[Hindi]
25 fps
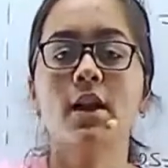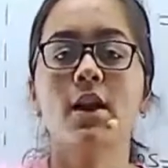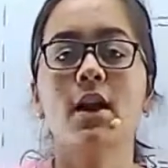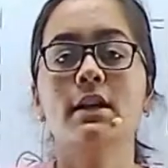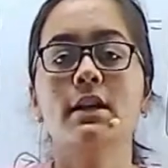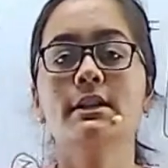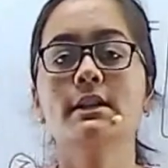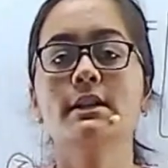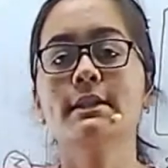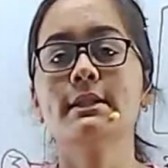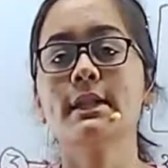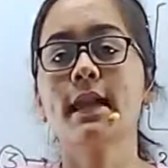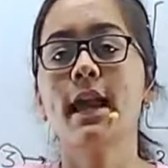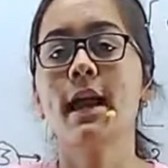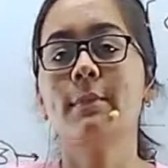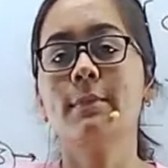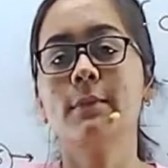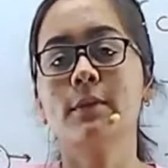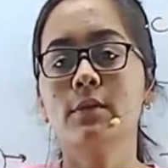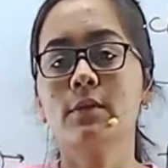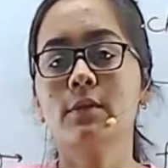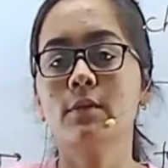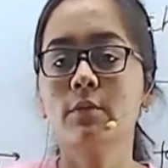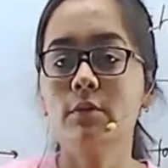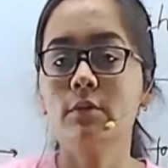और जिससे आप
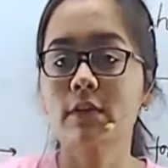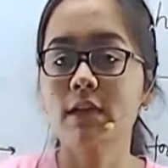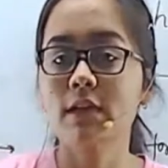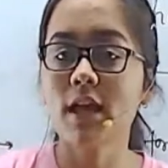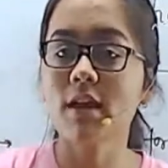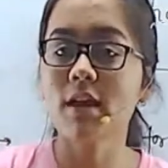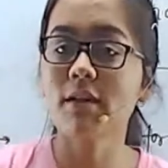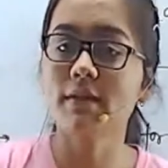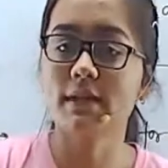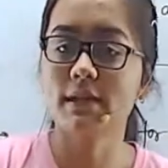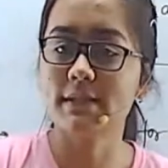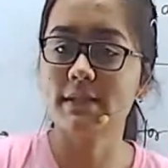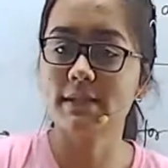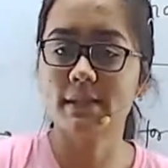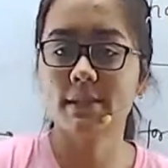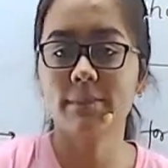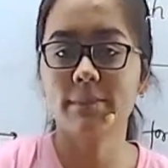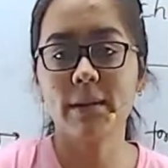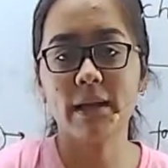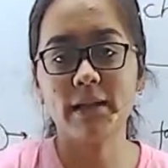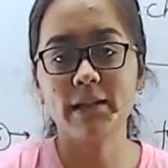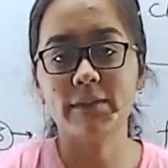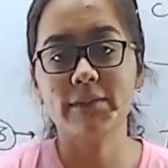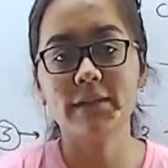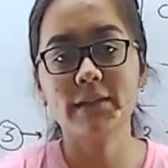लोगों को क्या हो इससे
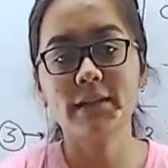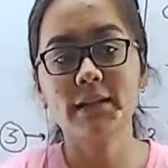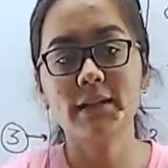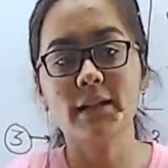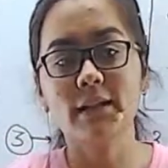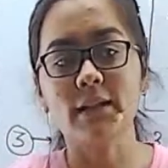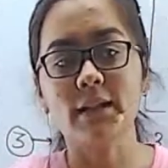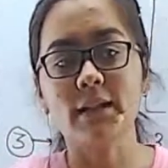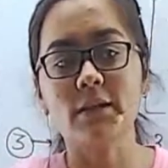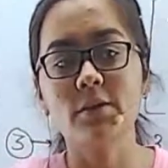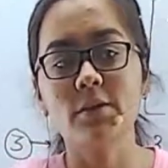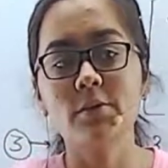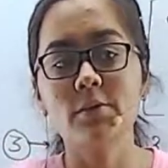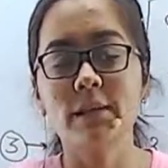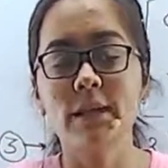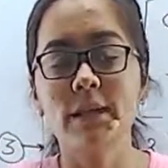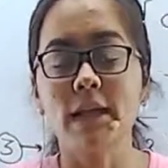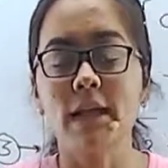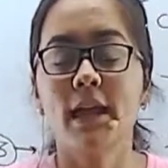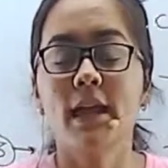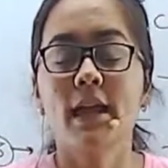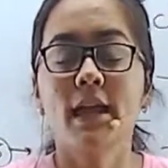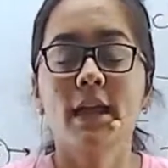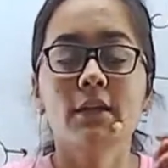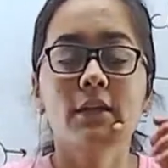बेनिफिट देखने को मिले
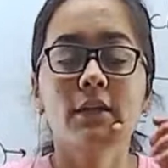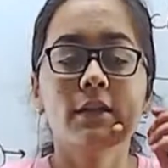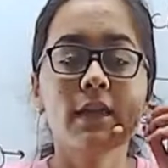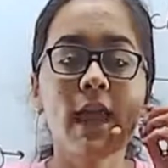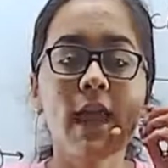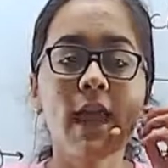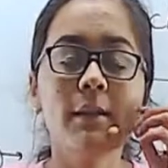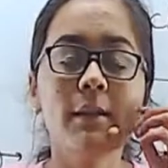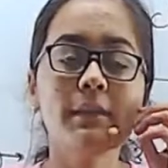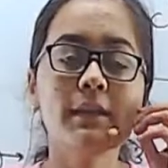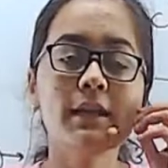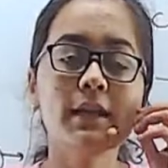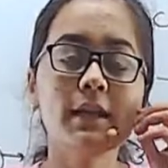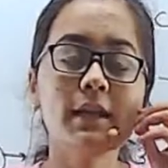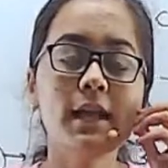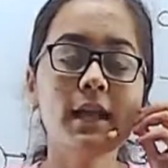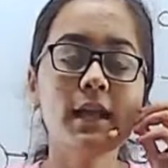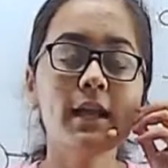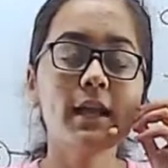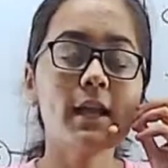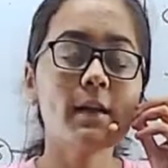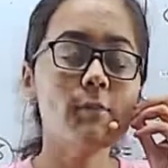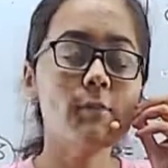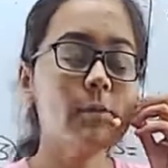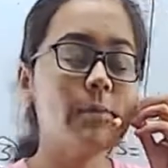तो यहाँ पे देखिए
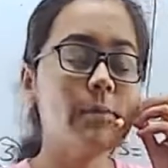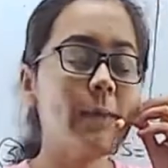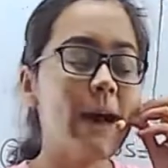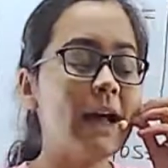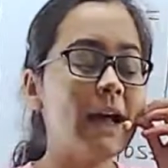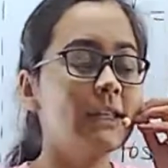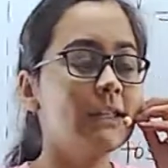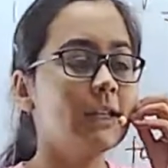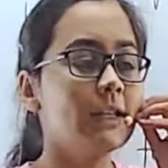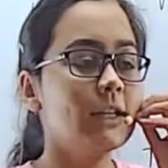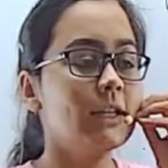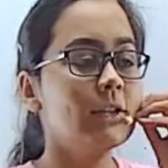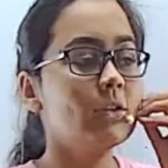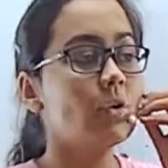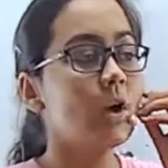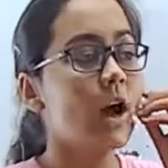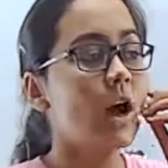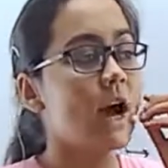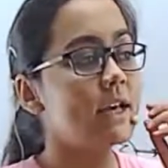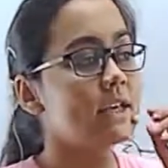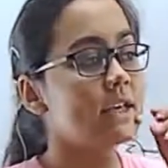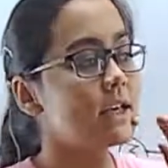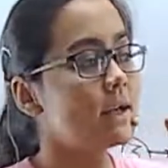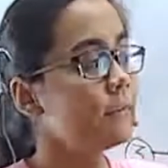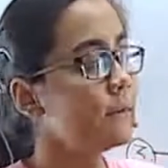अगर हम लोग बात करें तो
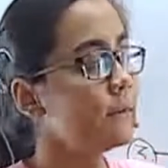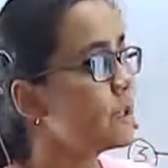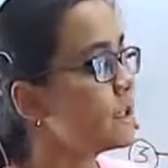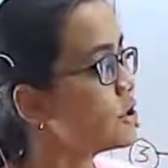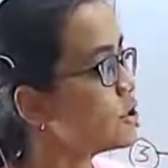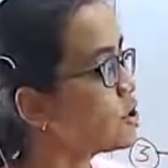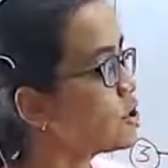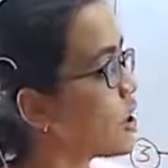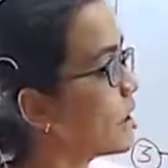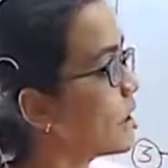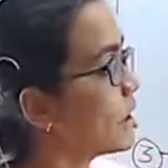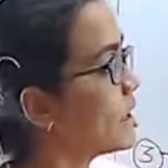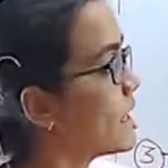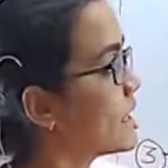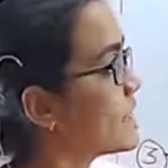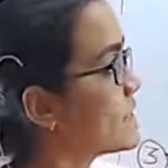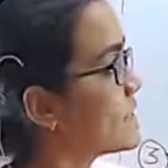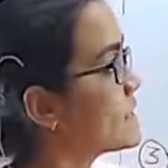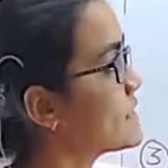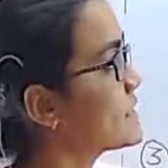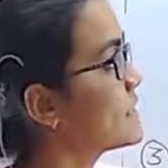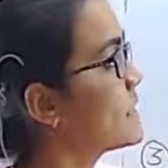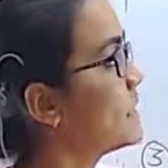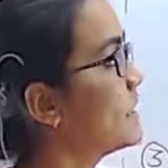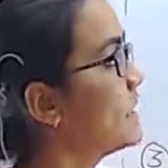आज हम ये शॉर्ट
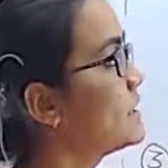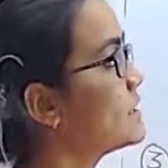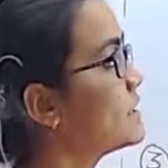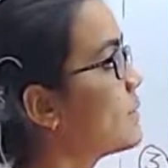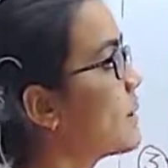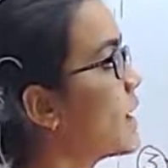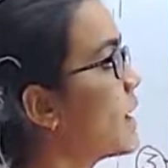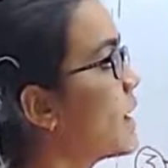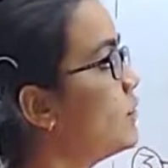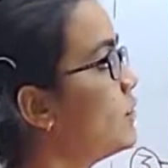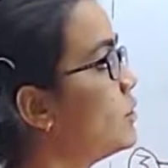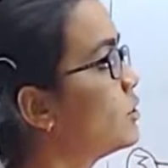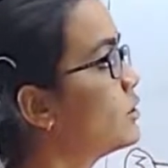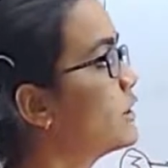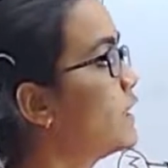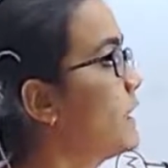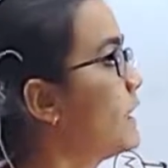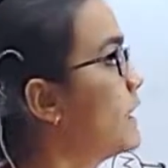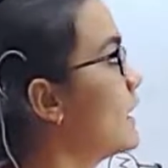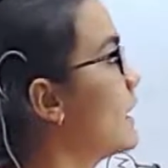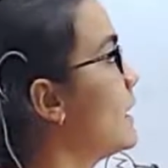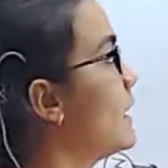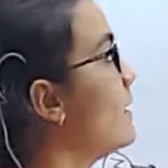लेक्चर सीरीज में हम लोग देख रहे हैं